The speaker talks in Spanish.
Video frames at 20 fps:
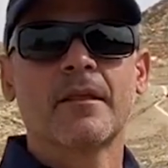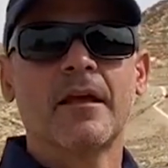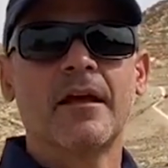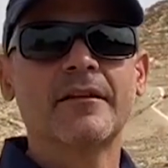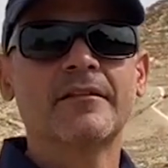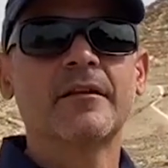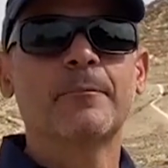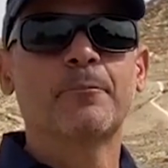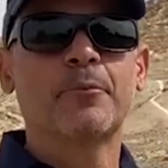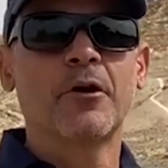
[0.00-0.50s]

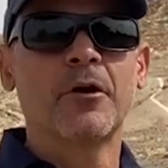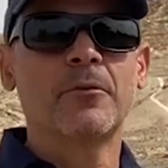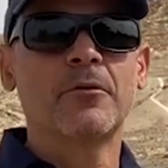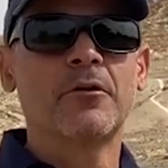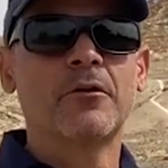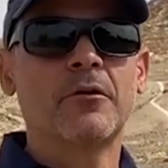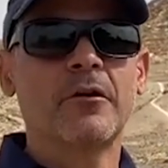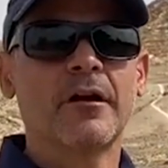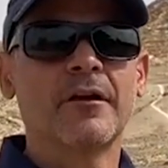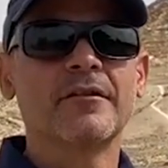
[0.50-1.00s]
este
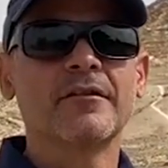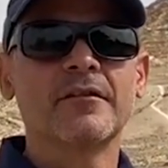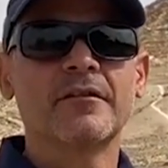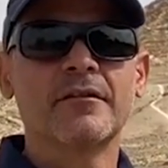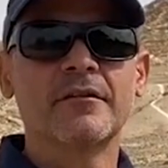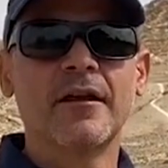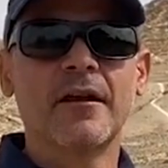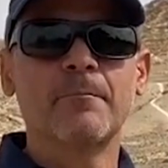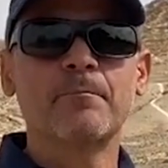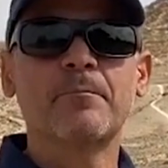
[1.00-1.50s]
pueblo
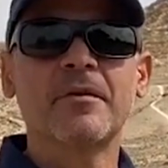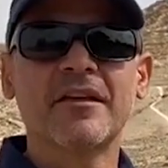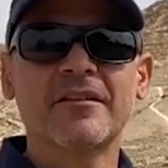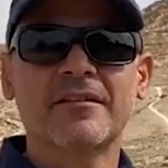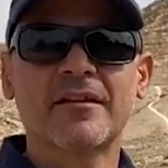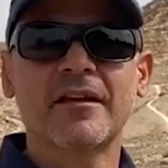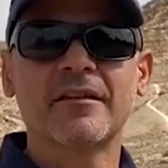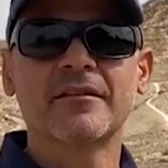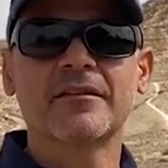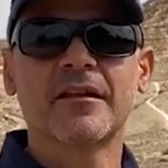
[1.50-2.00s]

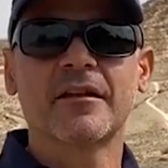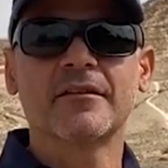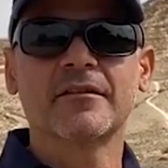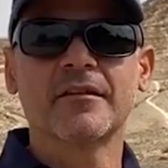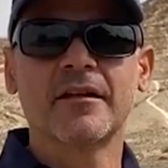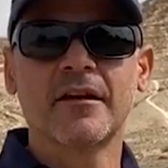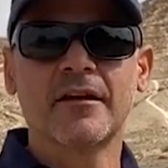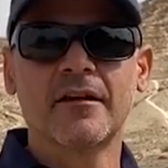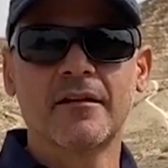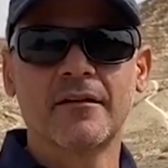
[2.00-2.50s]
empieza a
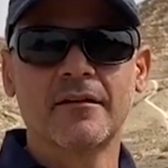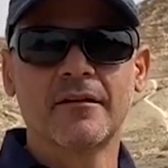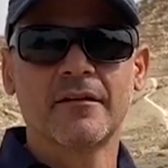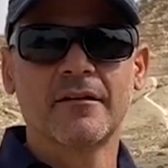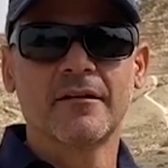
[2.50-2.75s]
entender